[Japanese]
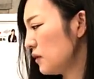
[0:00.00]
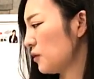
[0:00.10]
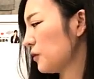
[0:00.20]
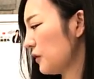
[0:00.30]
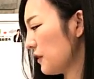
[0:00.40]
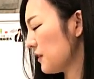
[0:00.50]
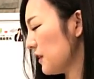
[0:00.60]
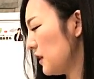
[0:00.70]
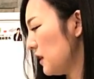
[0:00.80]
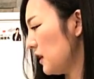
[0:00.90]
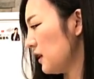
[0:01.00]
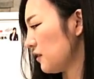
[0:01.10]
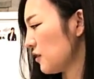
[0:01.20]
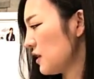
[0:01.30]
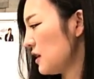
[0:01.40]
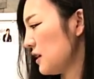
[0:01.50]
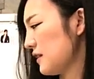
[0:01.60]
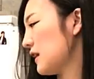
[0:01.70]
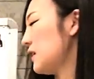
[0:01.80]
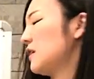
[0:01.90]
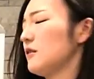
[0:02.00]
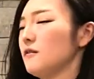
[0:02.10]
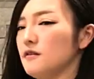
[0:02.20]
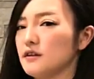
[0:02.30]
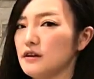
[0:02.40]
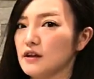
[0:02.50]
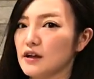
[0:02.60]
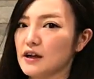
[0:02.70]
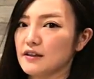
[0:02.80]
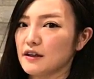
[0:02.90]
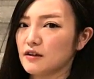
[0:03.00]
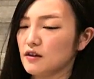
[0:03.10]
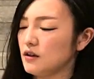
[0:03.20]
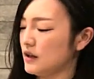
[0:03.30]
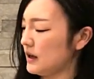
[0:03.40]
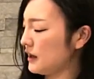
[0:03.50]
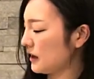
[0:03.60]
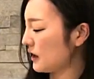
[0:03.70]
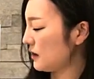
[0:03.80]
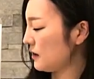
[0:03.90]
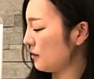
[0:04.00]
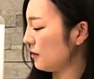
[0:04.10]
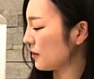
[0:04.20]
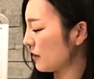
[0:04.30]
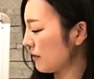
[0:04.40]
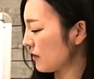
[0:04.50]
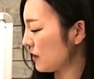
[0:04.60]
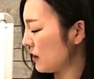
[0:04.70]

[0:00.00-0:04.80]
いうことです、えー、そして最近でいうと2002年関西代理権が付与されます、